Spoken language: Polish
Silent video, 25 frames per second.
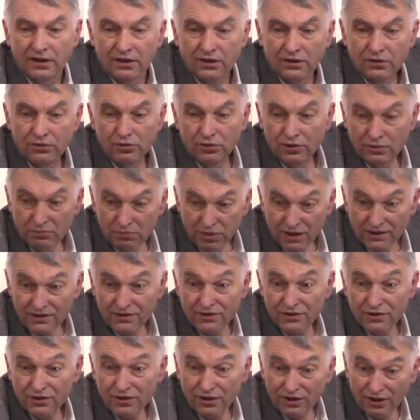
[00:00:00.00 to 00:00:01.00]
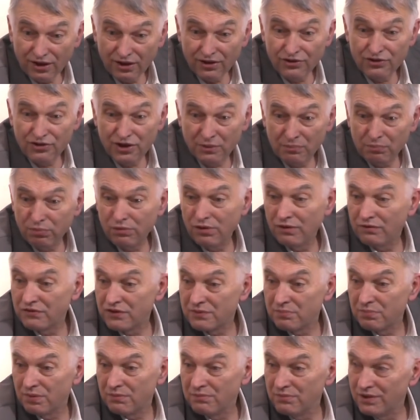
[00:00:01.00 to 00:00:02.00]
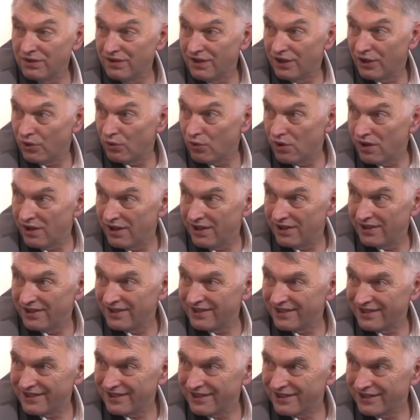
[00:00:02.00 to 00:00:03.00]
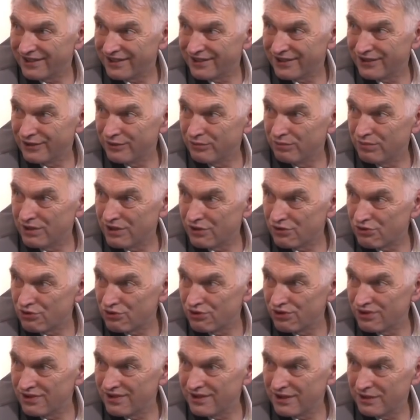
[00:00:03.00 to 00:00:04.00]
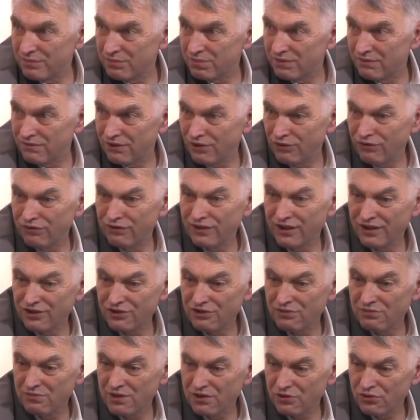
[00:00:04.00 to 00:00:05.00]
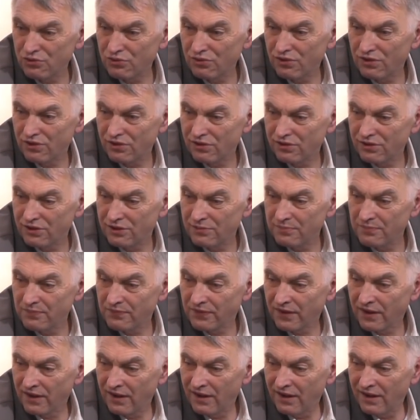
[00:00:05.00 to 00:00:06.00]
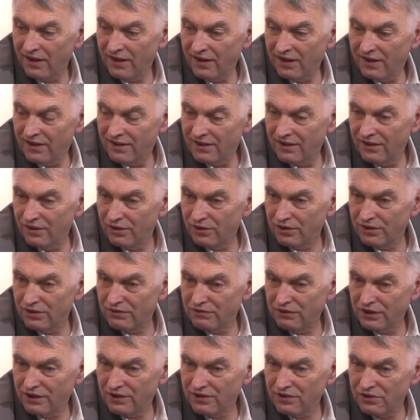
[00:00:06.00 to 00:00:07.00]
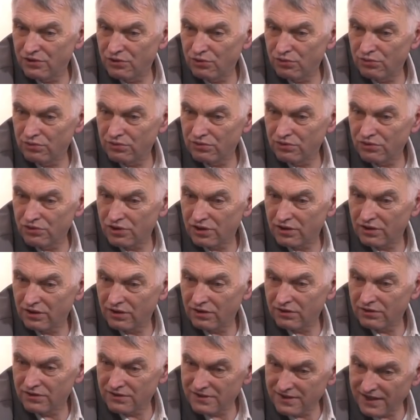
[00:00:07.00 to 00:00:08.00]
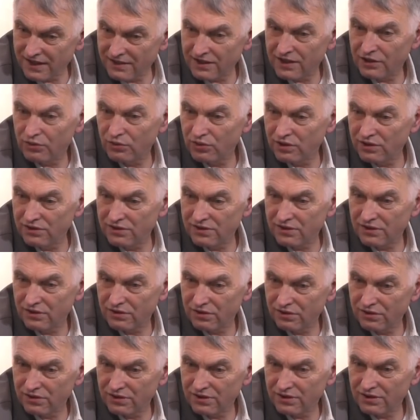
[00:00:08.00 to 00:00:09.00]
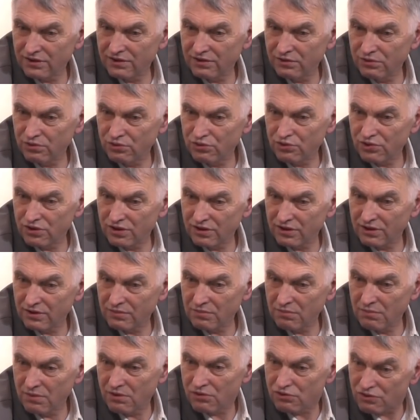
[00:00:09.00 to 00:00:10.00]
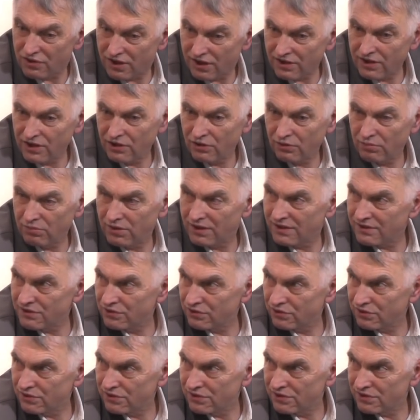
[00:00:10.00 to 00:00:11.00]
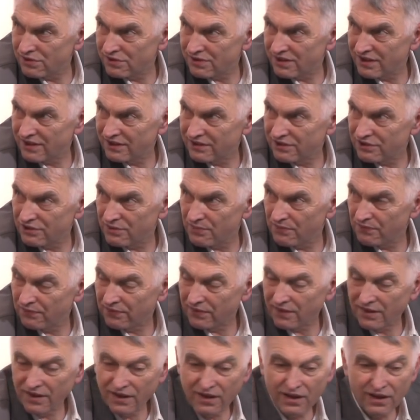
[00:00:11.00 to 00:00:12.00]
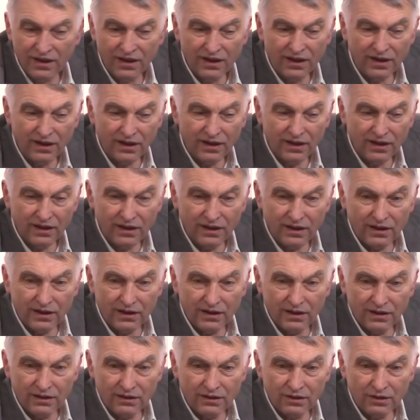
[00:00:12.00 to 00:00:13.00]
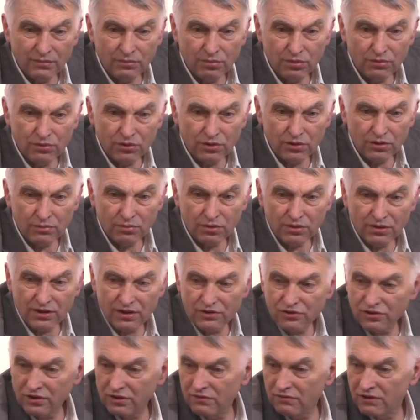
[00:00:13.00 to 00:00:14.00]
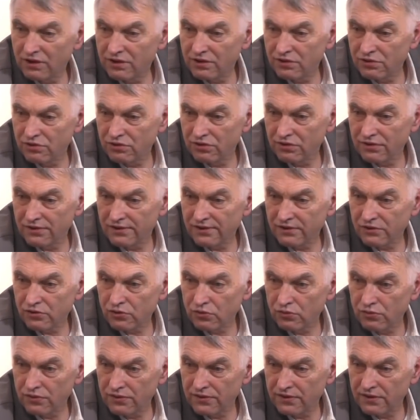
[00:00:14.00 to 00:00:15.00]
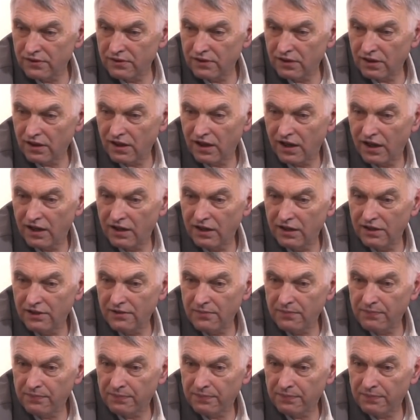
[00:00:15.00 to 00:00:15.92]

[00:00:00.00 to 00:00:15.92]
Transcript: który bardzo ciepło wspominał Rubelszczyznę, y, bywał w Kazimierzu Dolnym. No i twierdził, że on zna tę historię i że można te obrazy odzyskać. To był rok bodajże 2006, ale